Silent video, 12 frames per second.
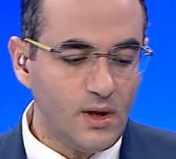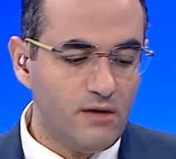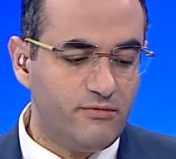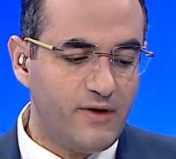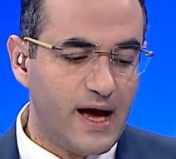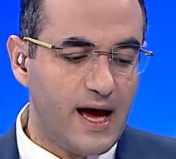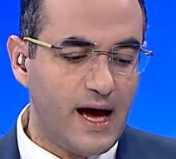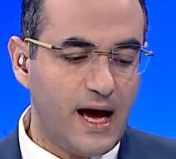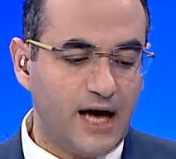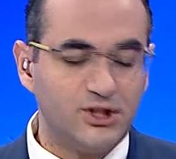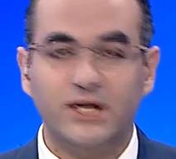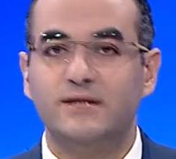
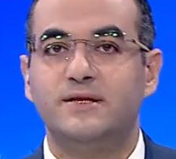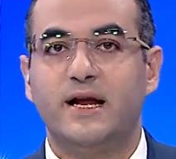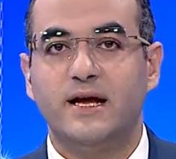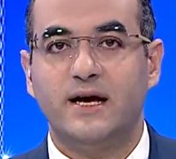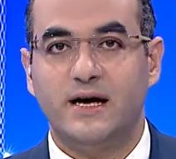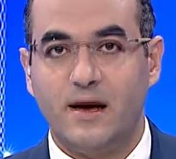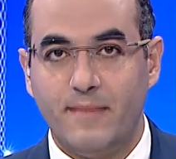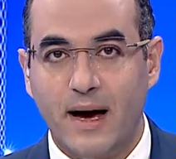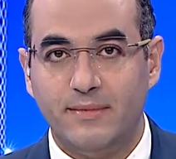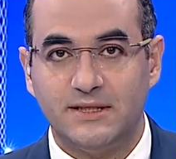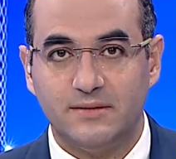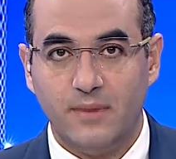فعشان التاريخ يا
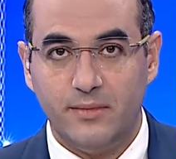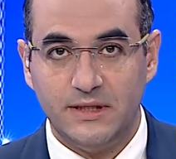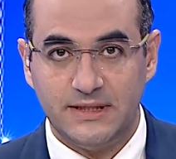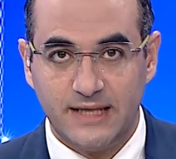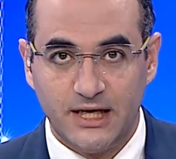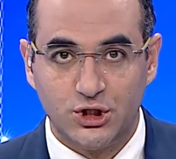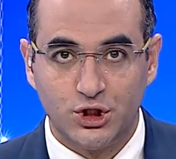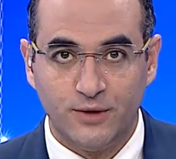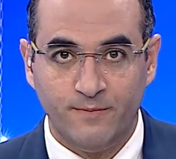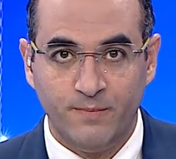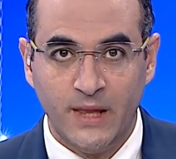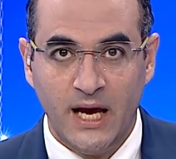جماعة بس ما بينساش
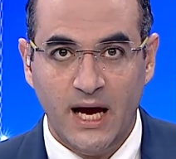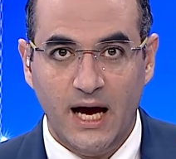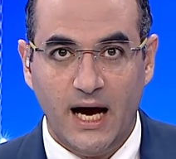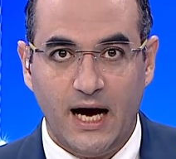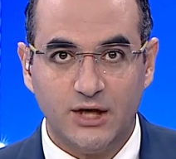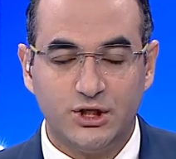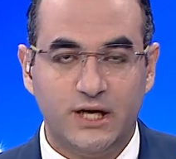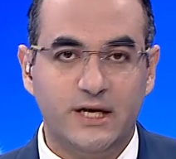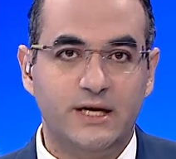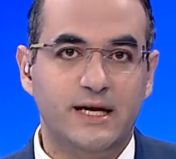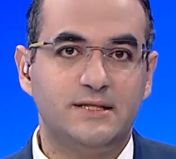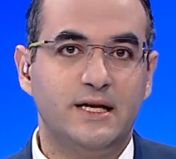عشان
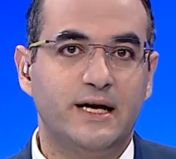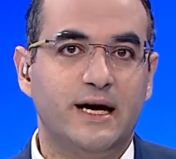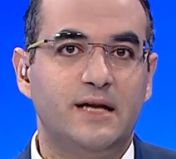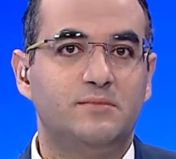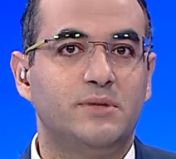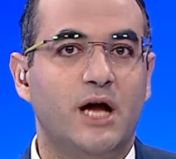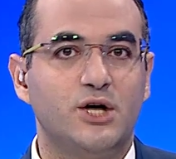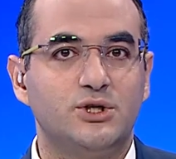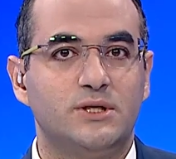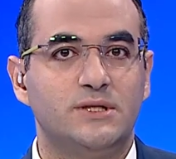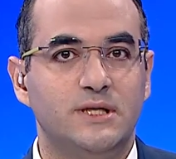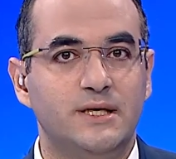الناس اللي كانت من
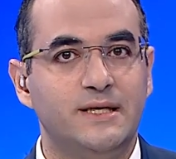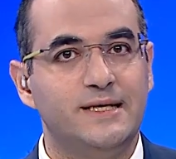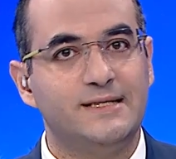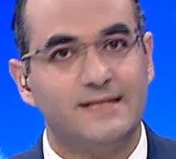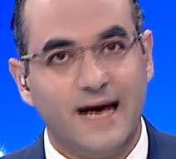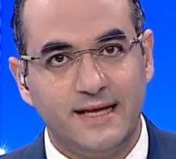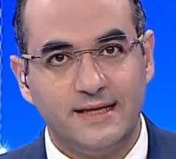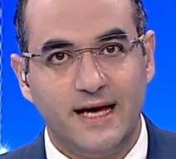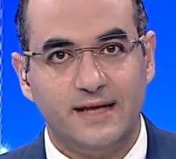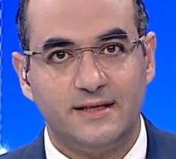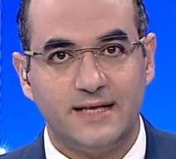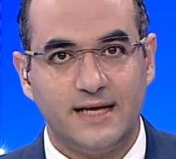10 سنين لسه
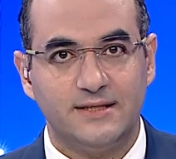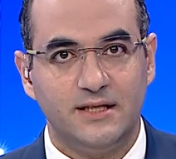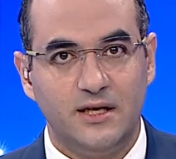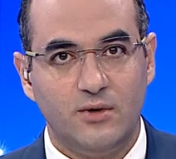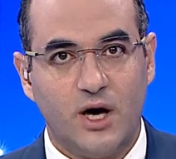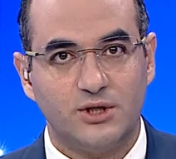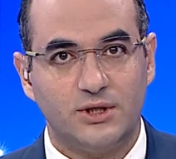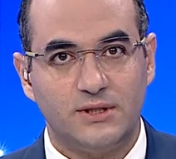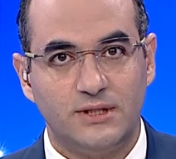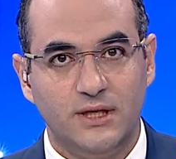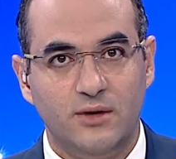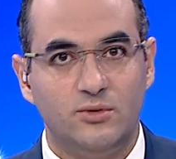عندها تسع سنين و10
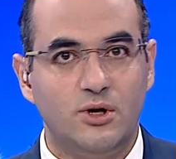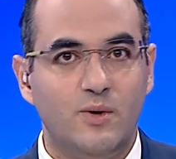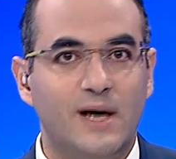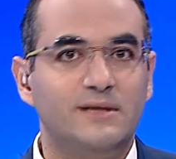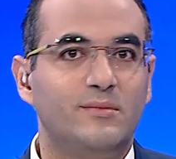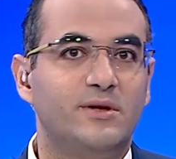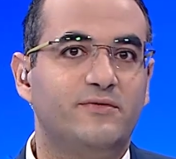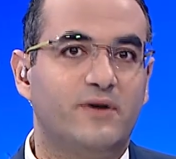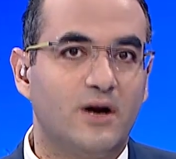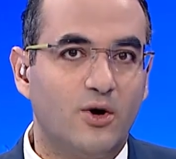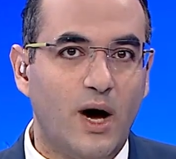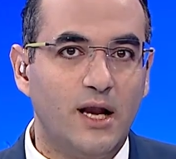سنين ودلوقتي
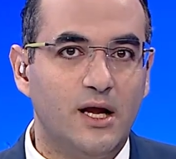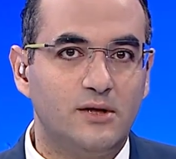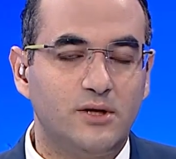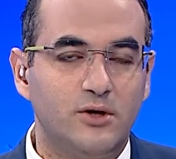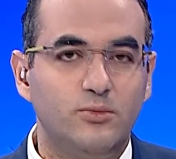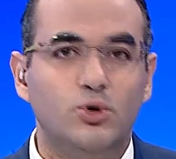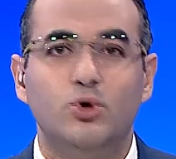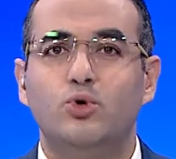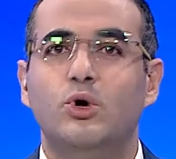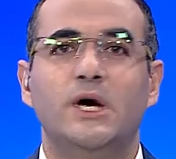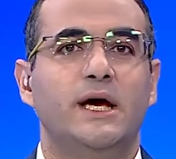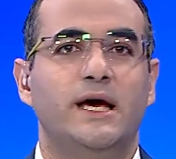بيتفرجوا على اللقطه دي بيقولوا
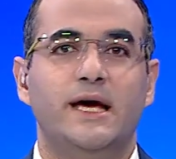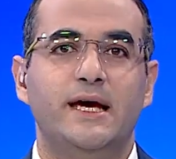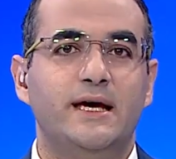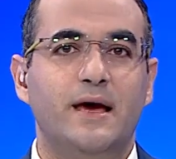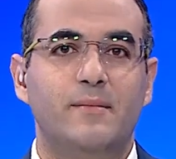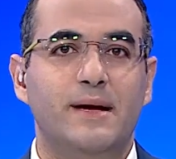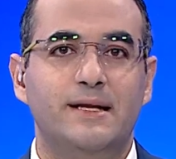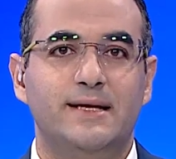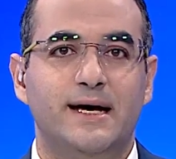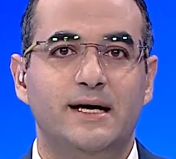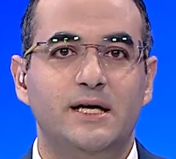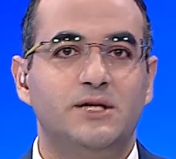ايه الجمال
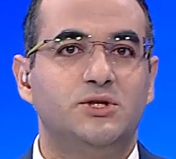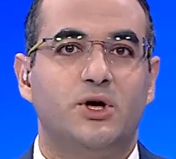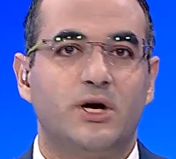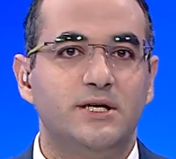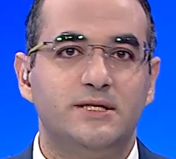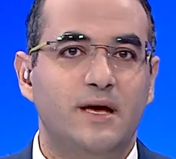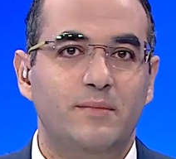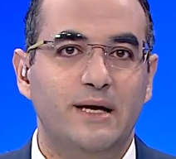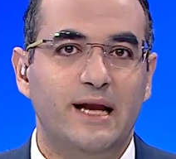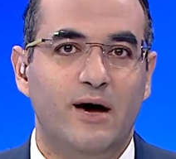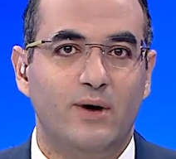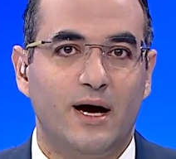ده ده رئيس
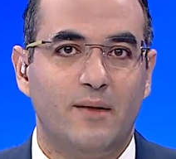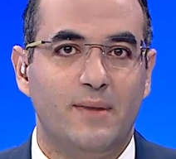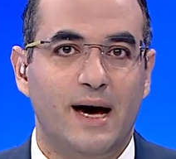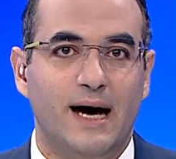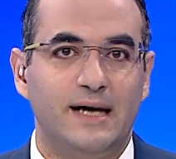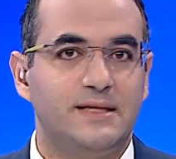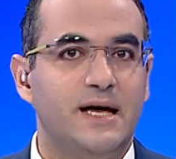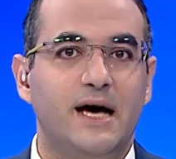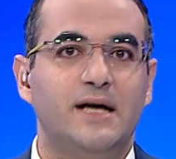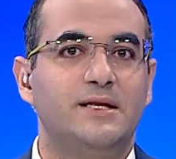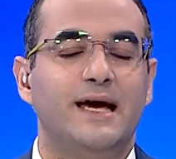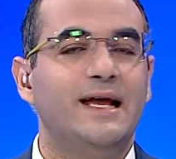جميل قوي يا جماعه
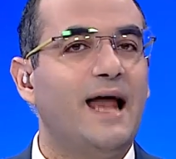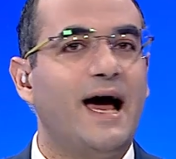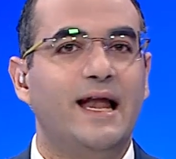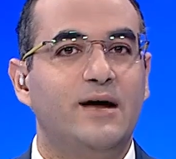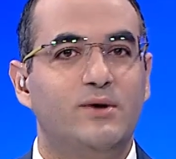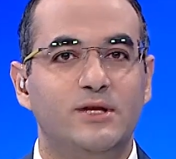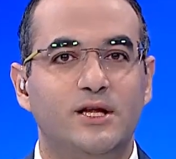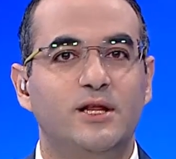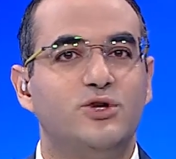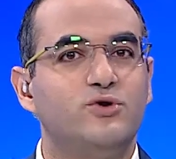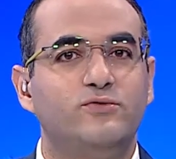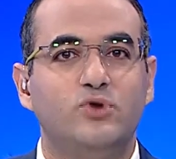ده ده ايه الحلاوه دي
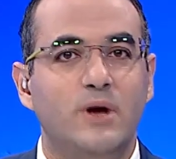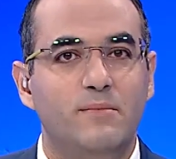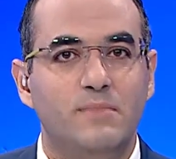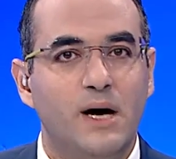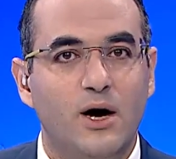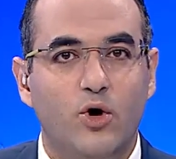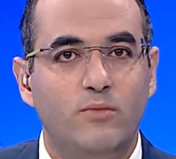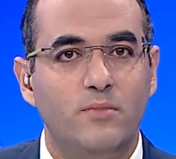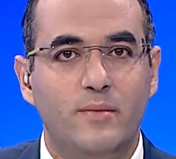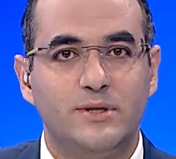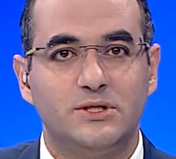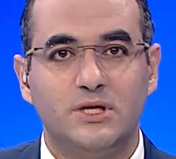ده شفته لما ام
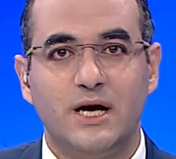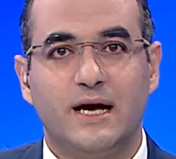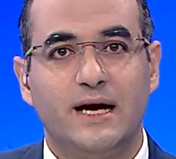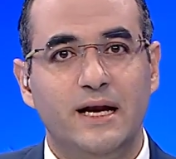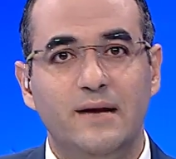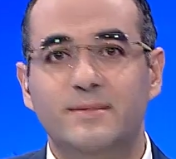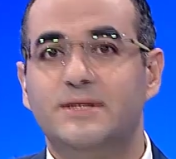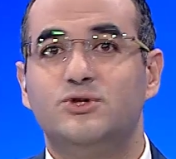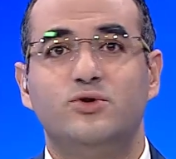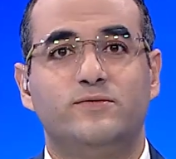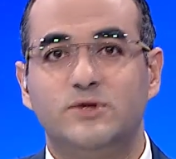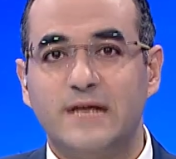مصريه اتكلمت
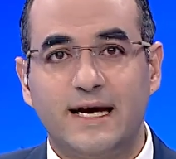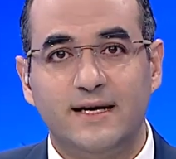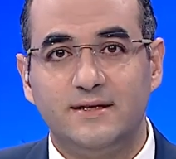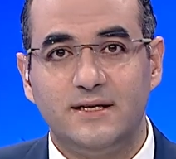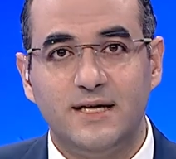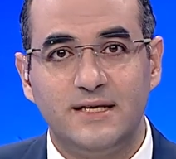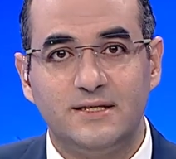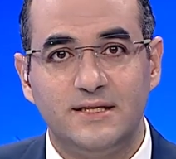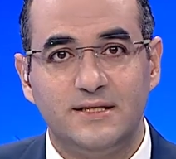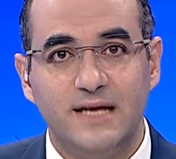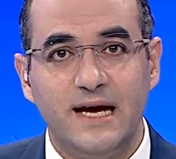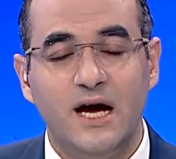شفته سكت الناس
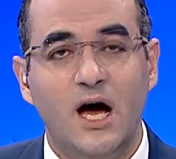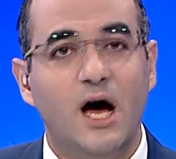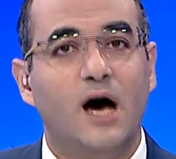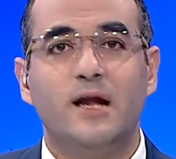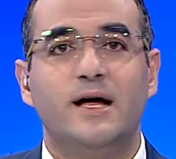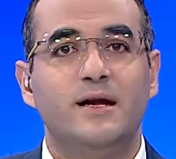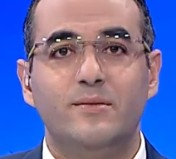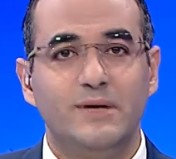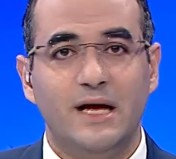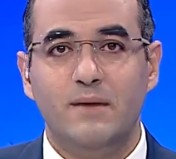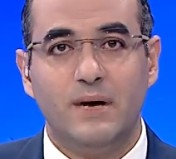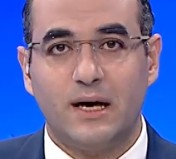ازاي الله احنا
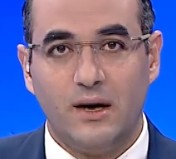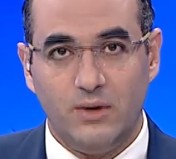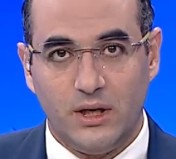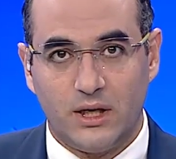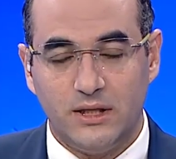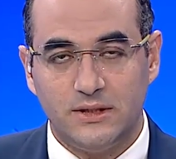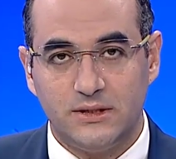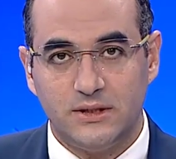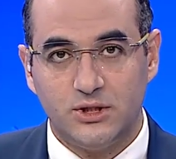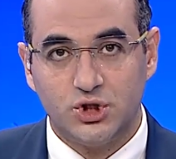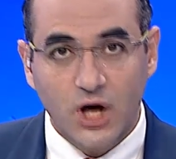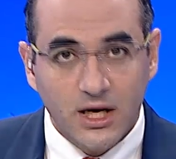بنحبك قوي يا ريس
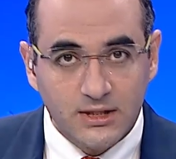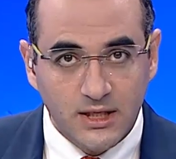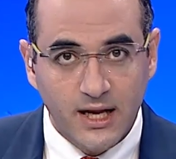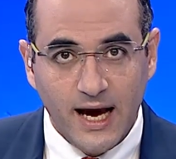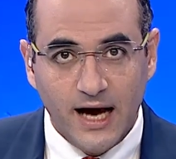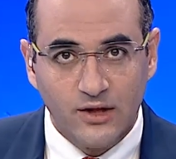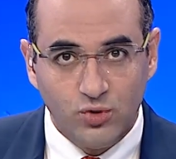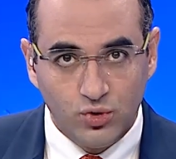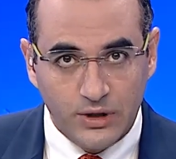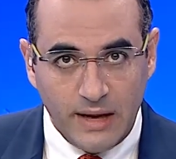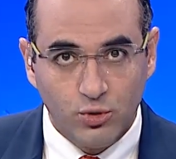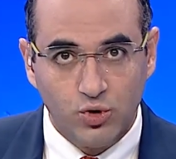الشخص اللي قاعد
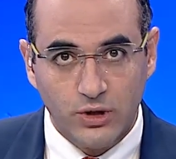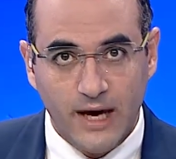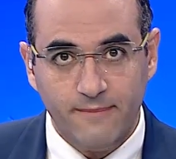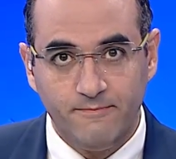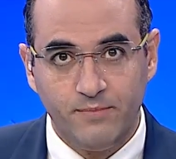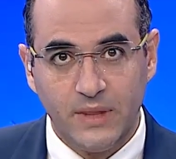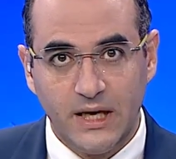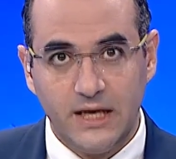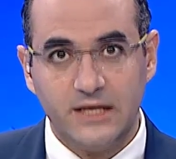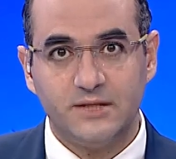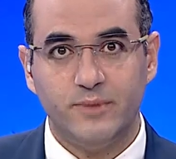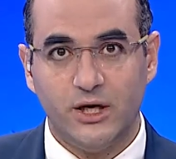قدامكم ده
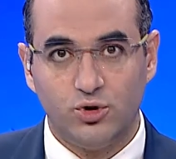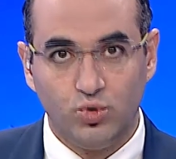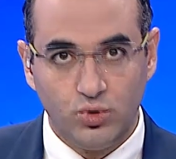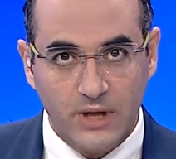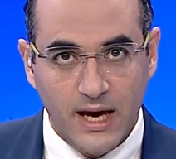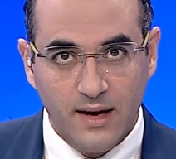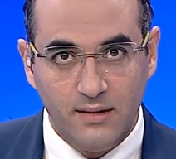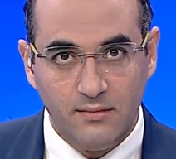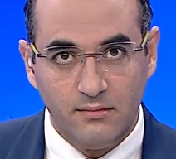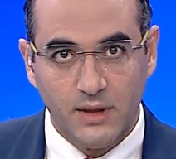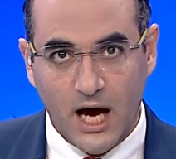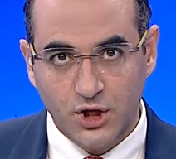اللي سمعتوه ده
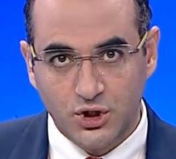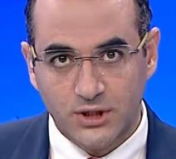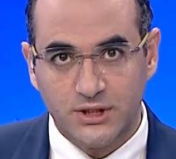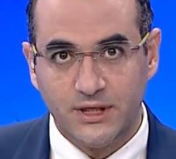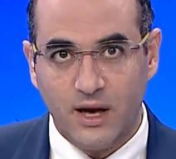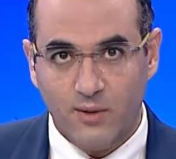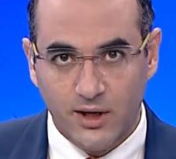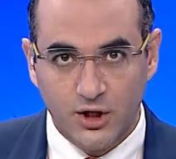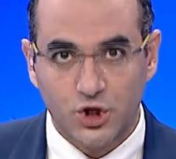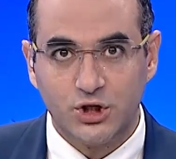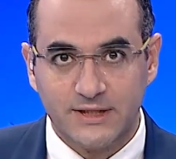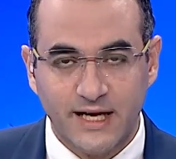من 10 سنين او
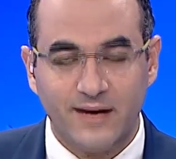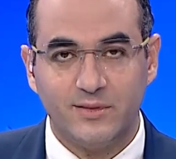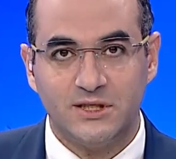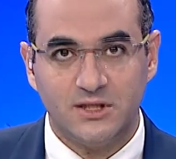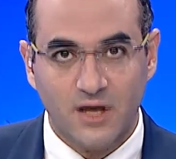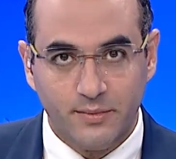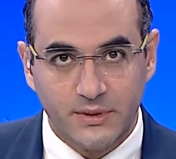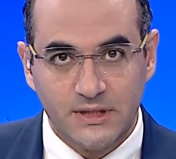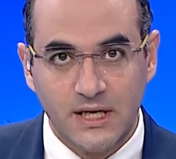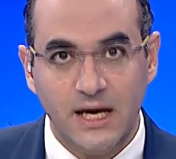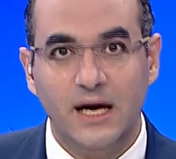11 سنه بالظبط